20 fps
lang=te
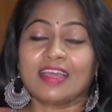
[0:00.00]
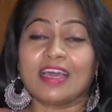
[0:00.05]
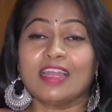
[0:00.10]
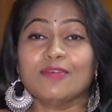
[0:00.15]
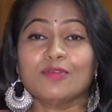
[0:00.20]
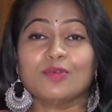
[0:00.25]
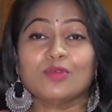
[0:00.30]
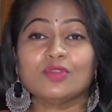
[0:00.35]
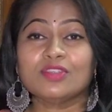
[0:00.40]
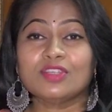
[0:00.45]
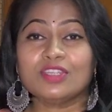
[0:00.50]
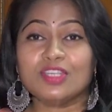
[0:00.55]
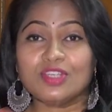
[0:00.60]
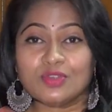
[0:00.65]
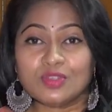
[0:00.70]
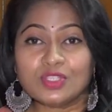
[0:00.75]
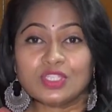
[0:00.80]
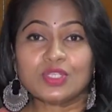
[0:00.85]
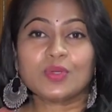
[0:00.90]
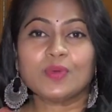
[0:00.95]
కలవకుర్తి
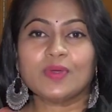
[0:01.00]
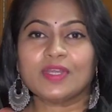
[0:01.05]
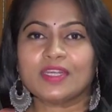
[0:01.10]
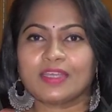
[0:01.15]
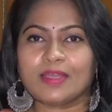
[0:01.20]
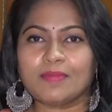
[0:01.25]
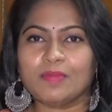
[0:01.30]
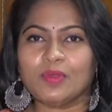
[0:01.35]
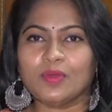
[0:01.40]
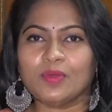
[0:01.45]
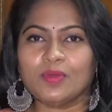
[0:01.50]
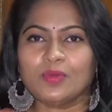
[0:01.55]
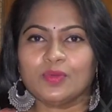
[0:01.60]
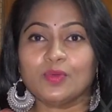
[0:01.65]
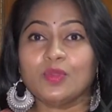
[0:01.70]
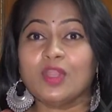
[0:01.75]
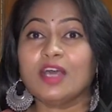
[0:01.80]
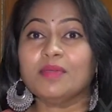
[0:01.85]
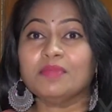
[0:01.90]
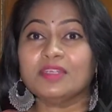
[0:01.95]
నియోజకవర్గంలో
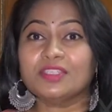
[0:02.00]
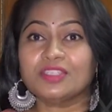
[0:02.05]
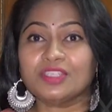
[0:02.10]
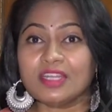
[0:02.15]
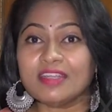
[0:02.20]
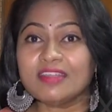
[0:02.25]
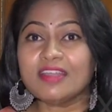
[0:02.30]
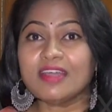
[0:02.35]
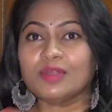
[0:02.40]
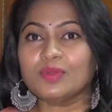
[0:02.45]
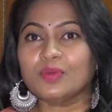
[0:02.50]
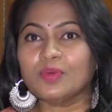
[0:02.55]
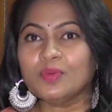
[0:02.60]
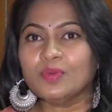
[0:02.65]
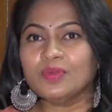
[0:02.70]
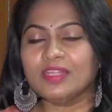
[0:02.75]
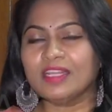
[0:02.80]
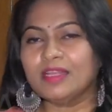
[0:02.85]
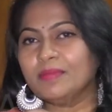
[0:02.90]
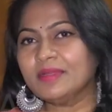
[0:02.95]
గులాబీ జెండాను
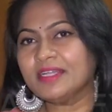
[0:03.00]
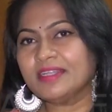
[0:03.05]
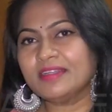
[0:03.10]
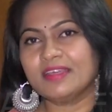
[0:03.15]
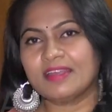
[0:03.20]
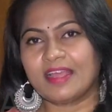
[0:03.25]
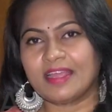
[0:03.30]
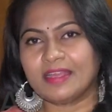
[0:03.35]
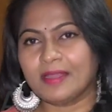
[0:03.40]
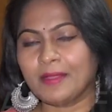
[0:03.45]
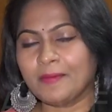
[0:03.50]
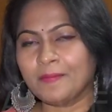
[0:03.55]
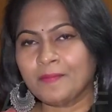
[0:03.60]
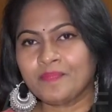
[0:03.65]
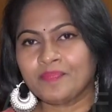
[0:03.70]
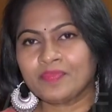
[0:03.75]
నిలబెట్టారు ఆయన